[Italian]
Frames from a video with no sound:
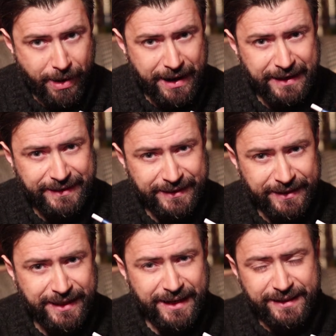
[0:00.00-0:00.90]
i romani a
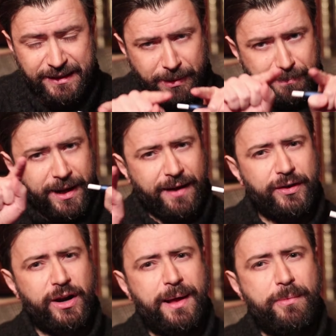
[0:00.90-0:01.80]
60 anni si
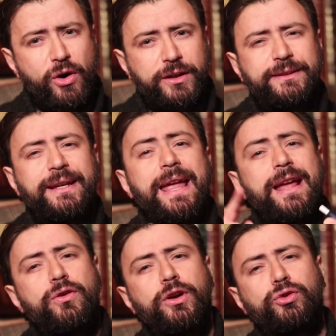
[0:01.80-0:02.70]
preparavano alla morte e
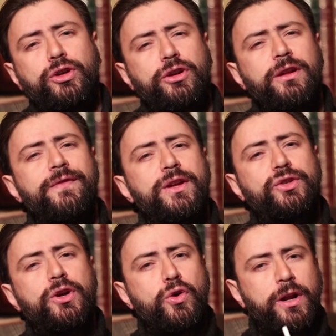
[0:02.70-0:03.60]
a noi toccano
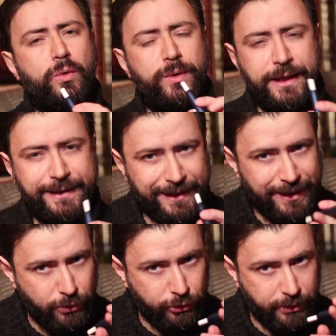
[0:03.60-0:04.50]
invece ancora 15
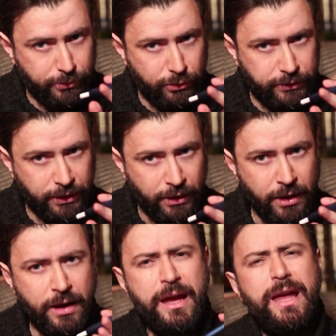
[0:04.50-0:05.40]
anni di contributi
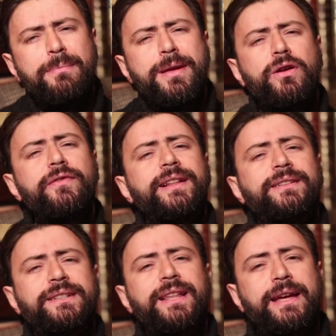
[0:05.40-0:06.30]
e almeno
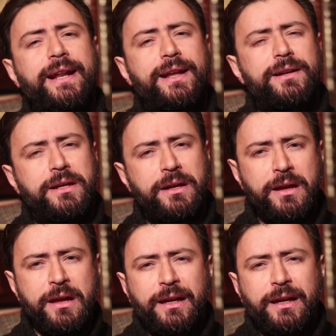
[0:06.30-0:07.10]
20 da Granny,